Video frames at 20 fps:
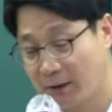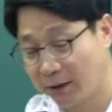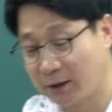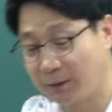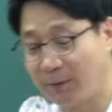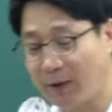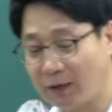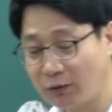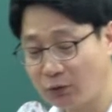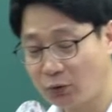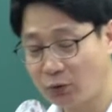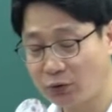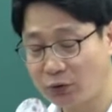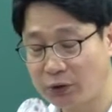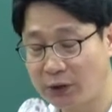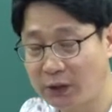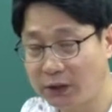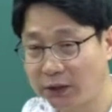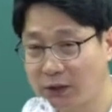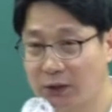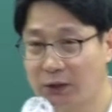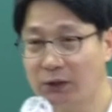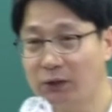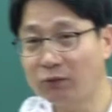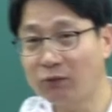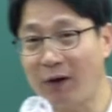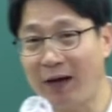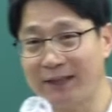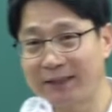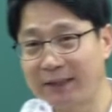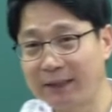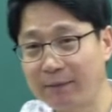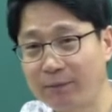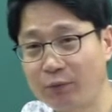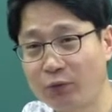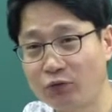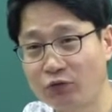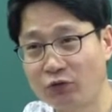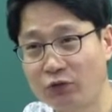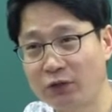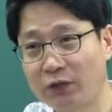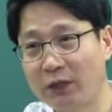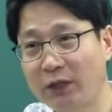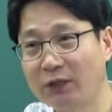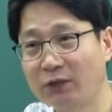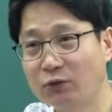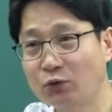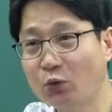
지방소득세는 그 과세 표준이 되는